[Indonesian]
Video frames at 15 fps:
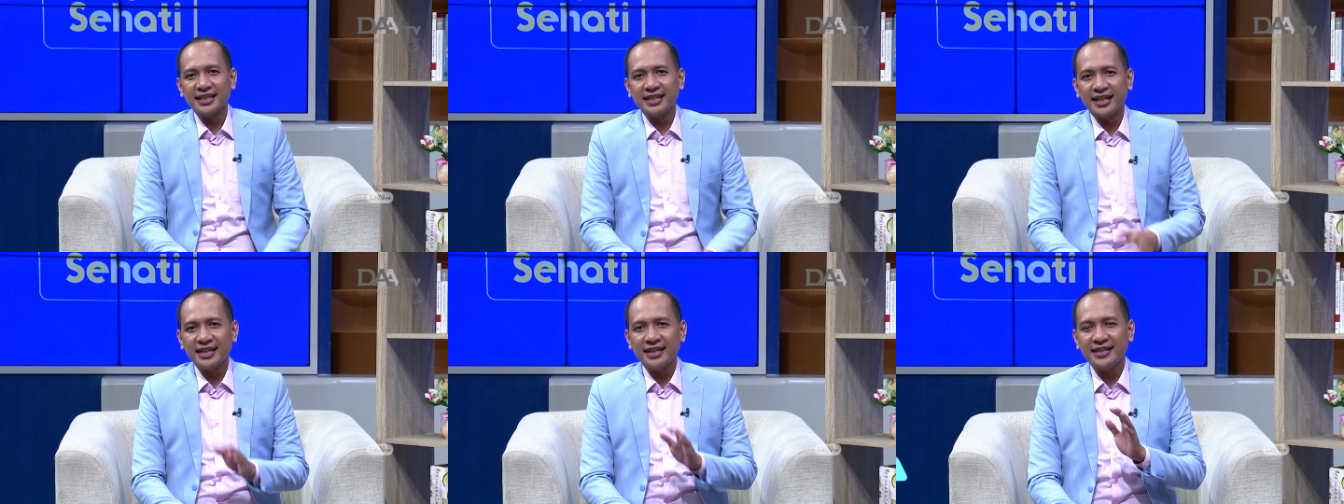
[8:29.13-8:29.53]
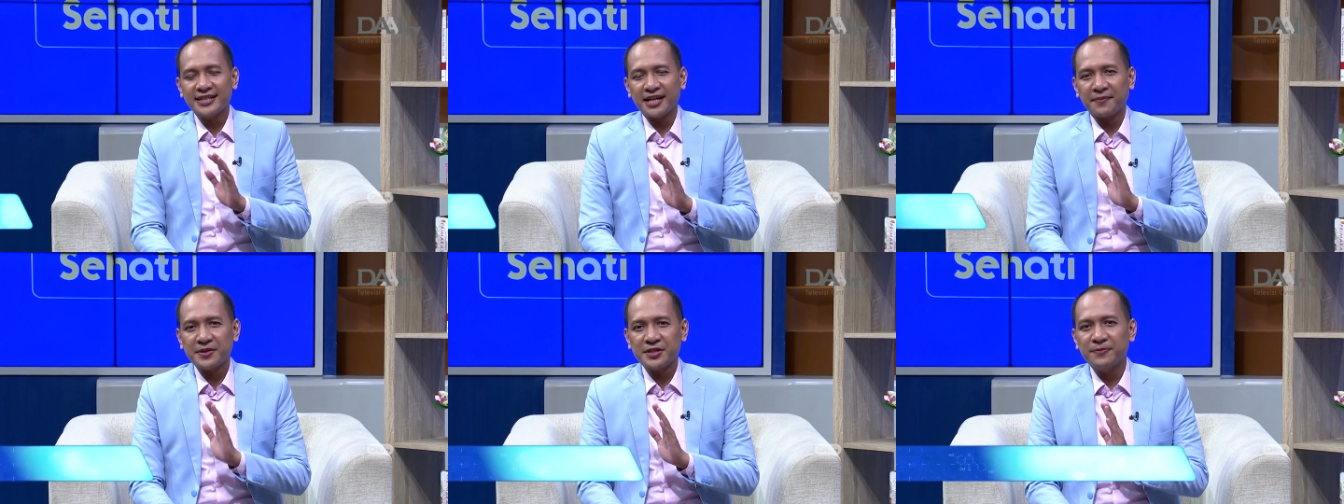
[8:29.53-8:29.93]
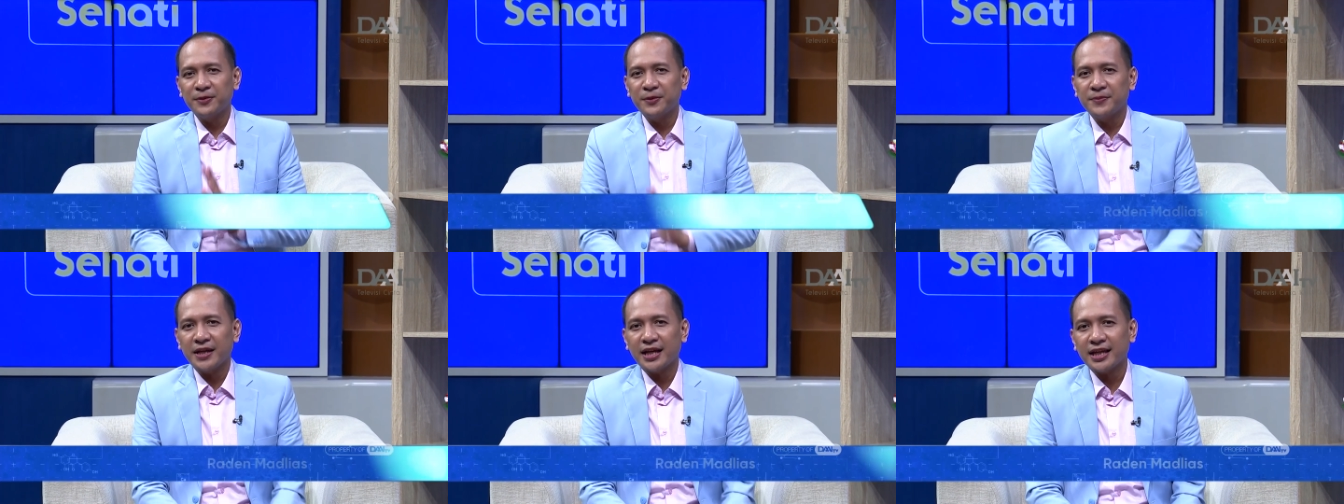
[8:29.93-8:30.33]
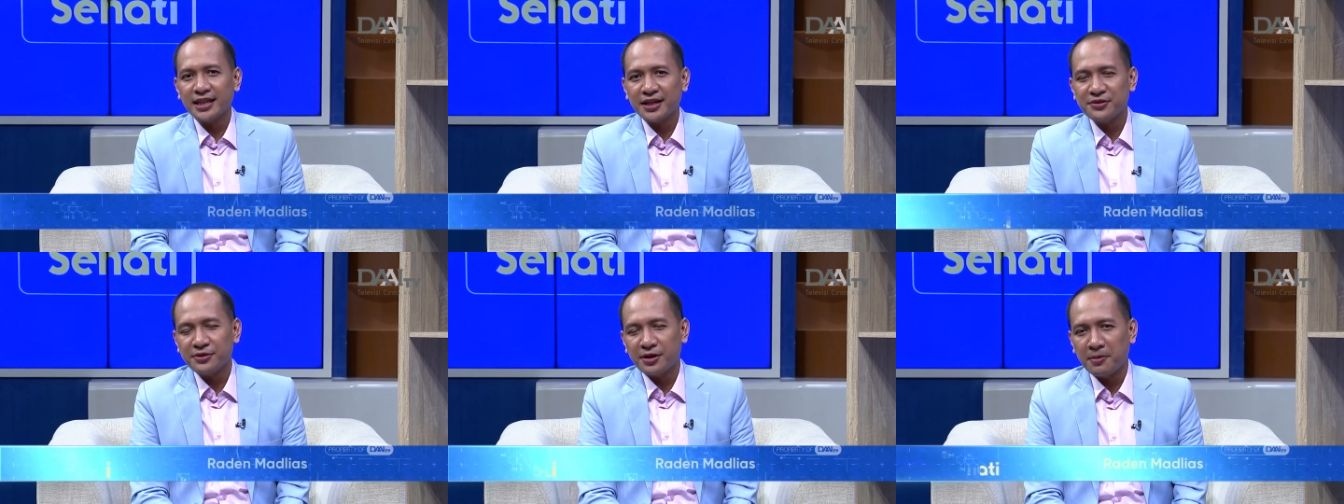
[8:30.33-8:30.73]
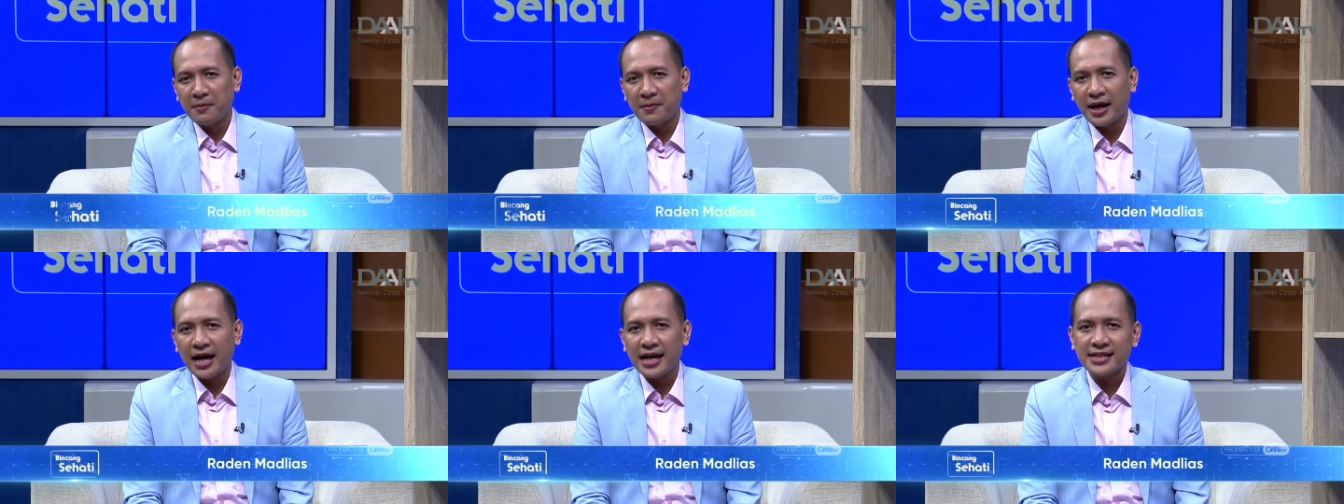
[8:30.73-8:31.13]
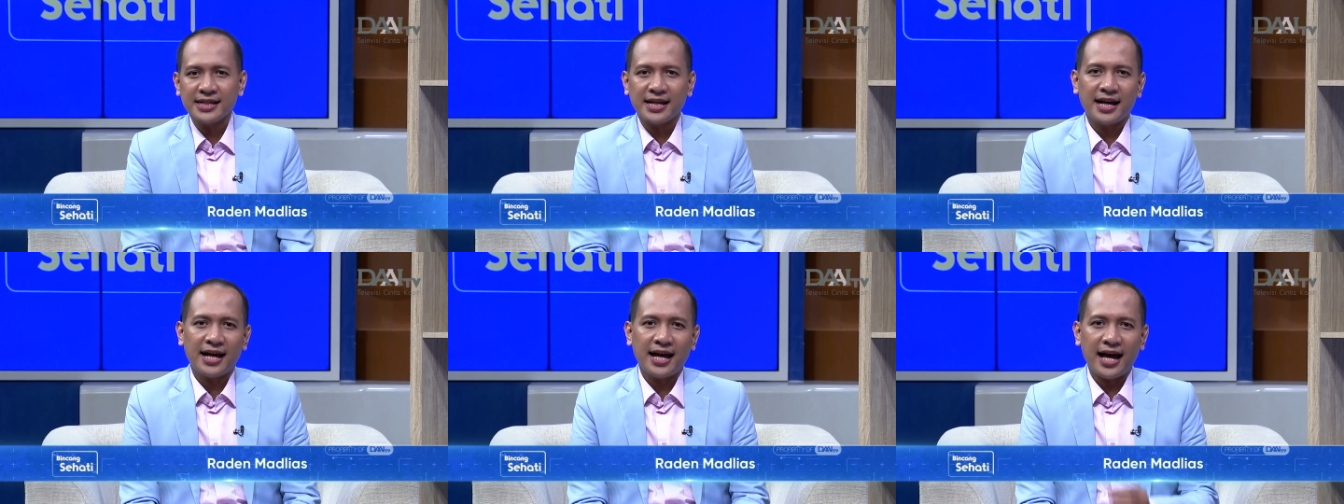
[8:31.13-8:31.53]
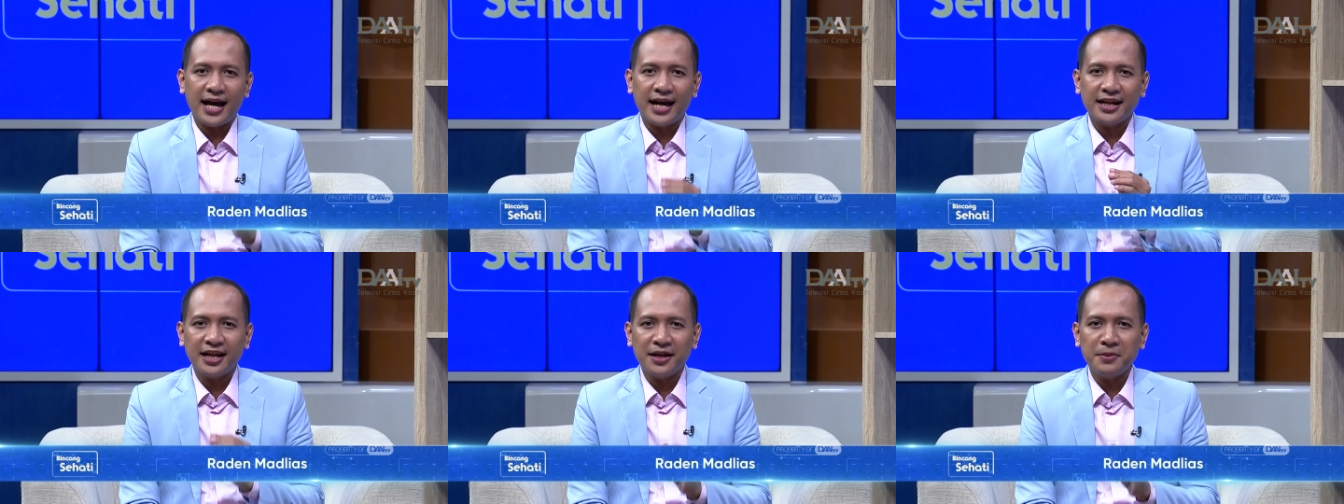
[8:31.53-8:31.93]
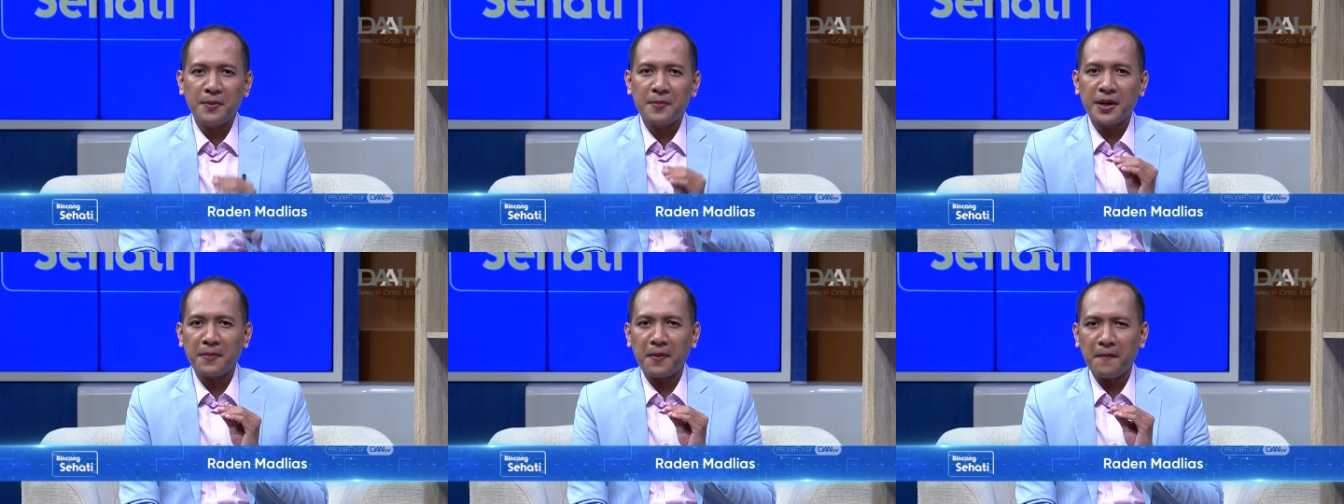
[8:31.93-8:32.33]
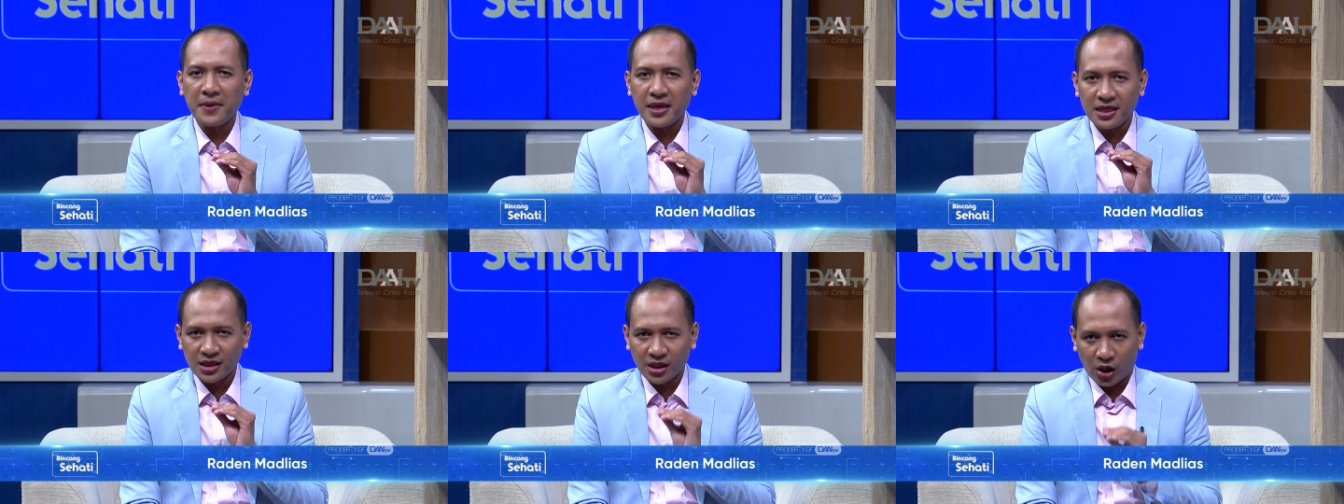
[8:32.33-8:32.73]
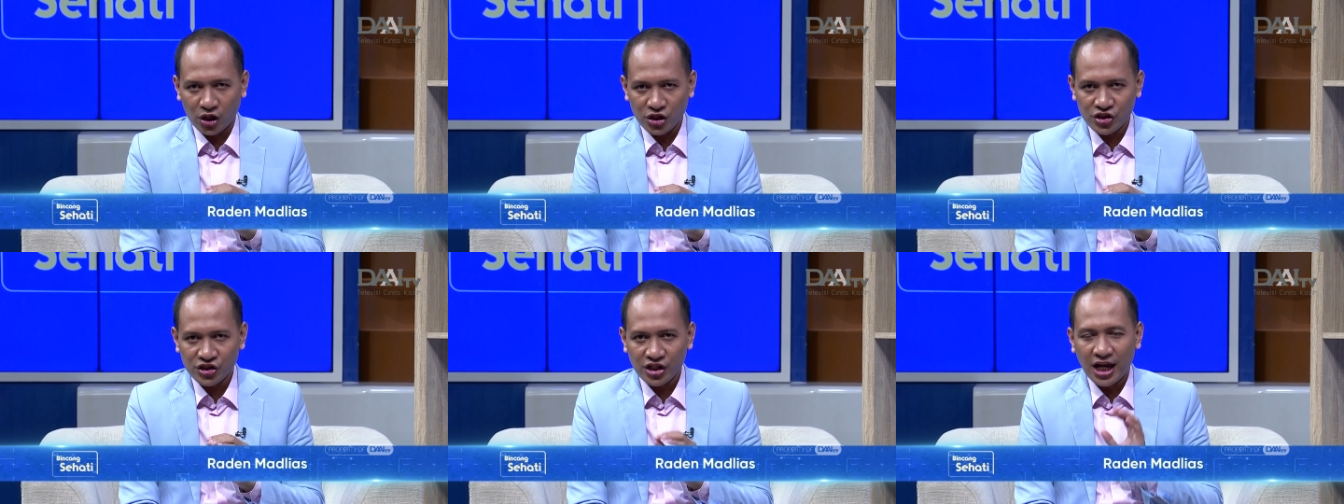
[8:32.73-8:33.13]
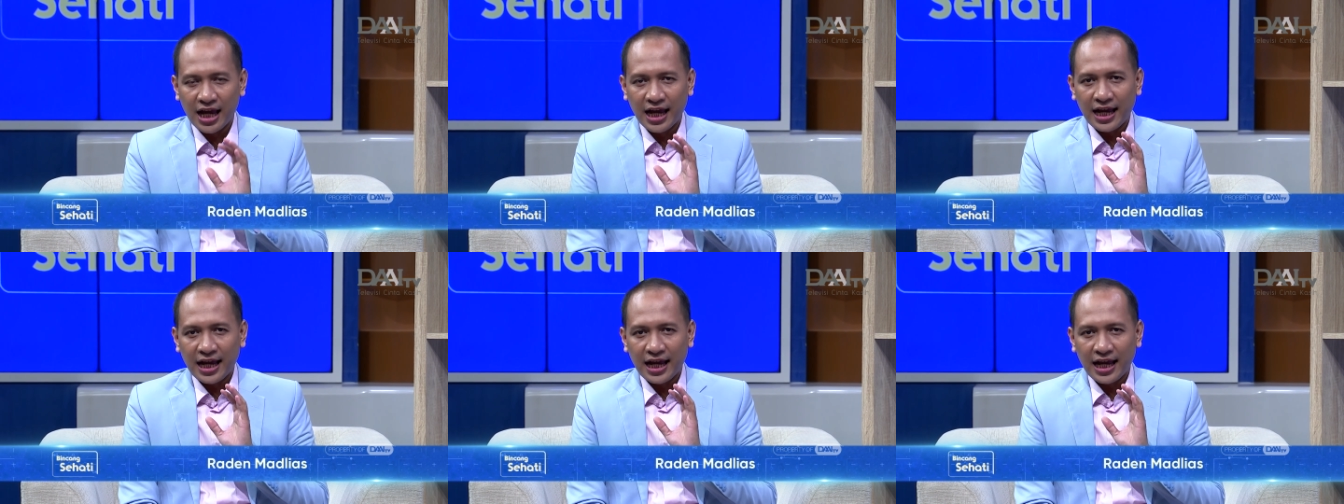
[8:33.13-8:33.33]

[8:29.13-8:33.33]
Tadi di segmen sebelumnya kita sudah membahas ya, ada beberapa mitos